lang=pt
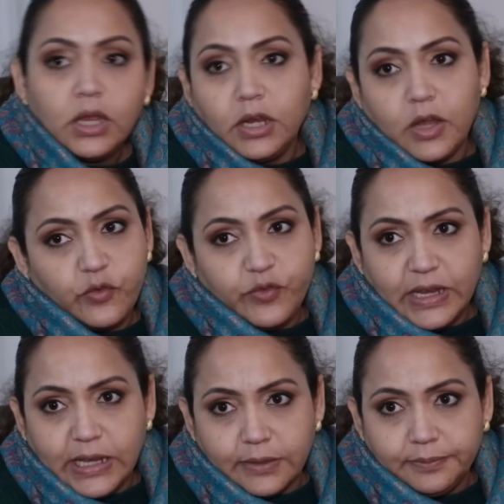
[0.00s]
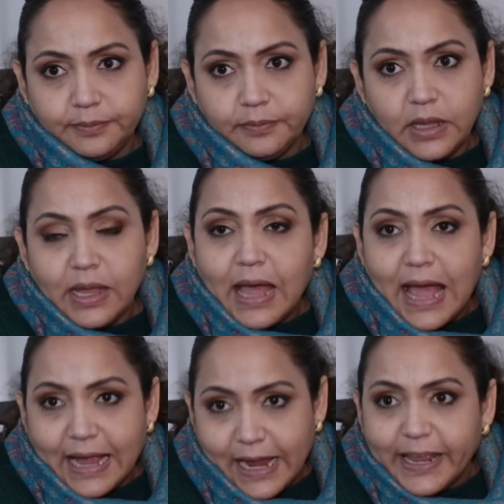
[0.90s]
Não, filha.
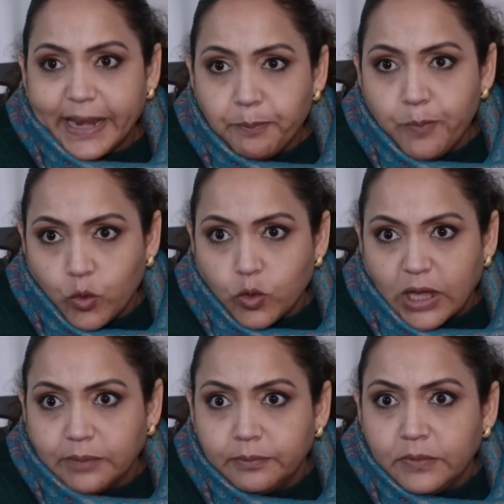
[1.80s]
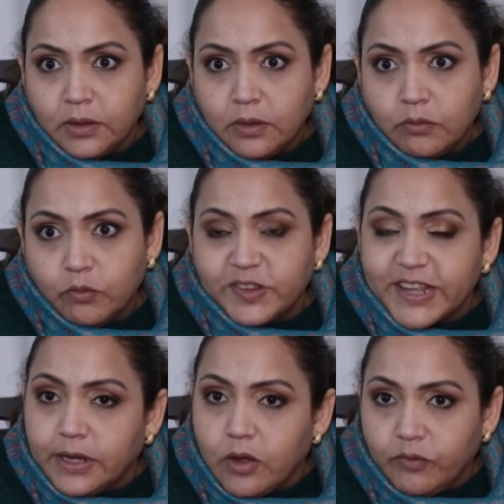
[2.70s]
A carne era pouca.
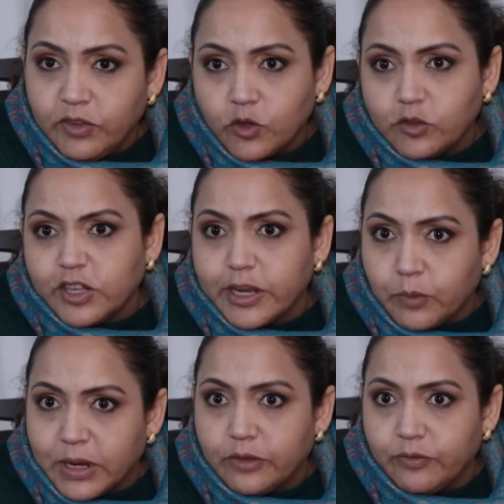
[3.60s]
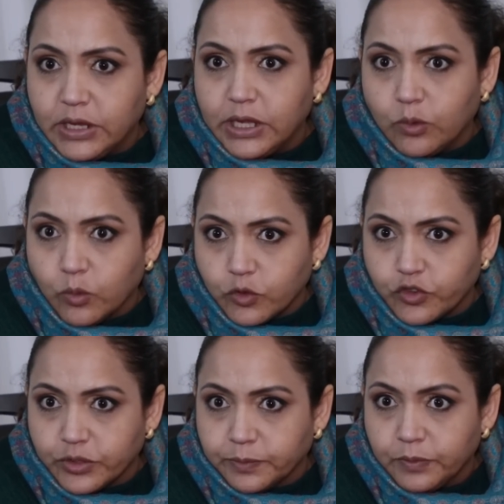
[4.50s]
Você que não avisou que seu namorado viria
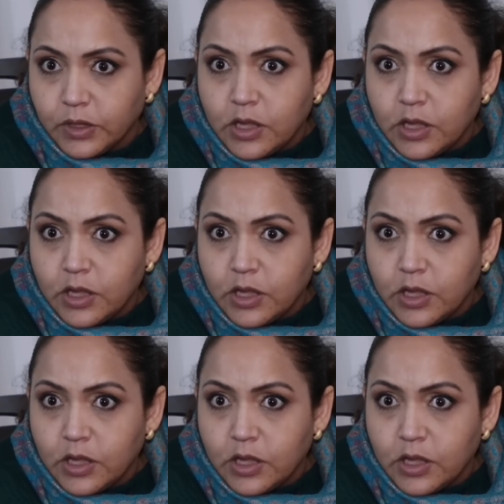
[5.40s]
hoje.